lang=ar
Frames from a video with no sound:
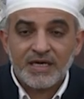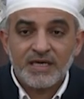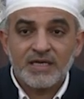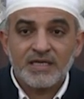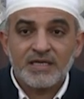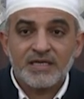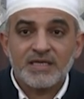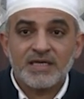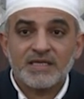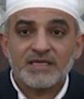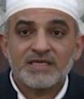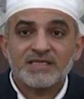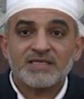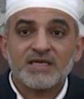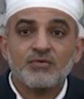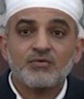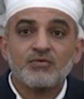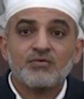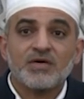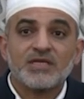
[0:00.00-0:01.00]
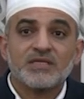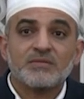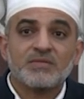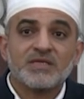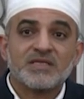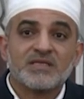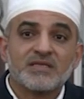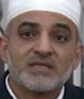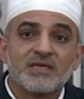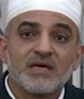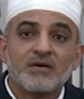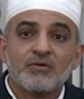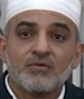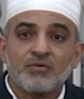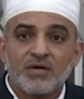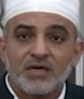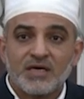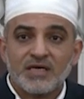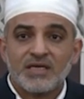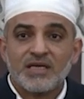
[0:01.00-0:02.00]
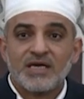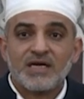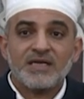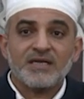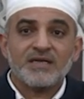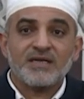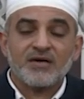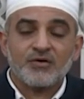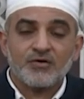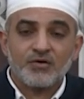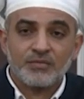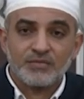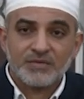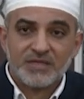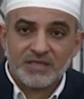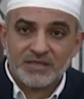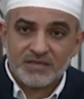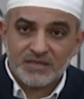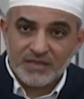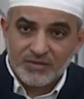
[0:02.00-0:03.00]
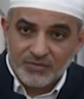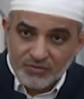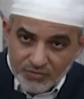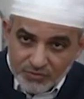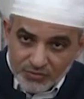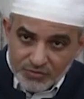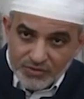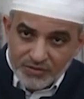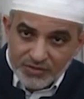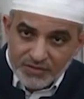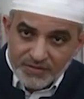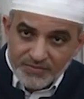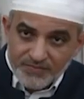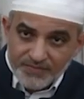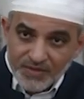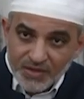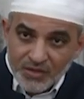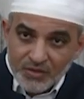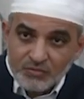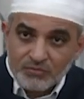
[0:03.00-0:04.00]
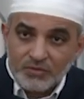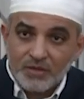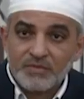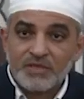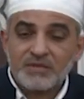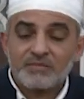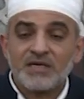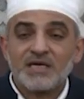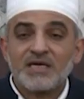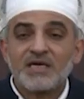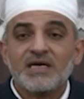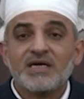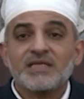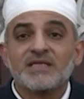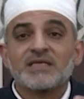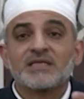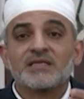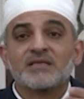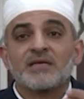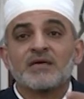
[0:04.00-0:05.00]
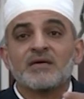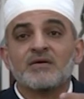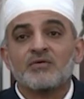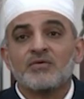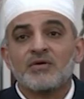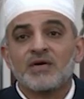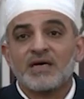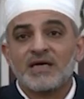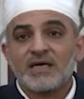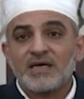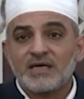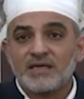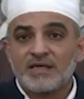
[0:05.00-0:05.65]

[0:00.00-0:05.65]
لنتزود بالتقوى لعلكم تتقون ومن معاني التقوى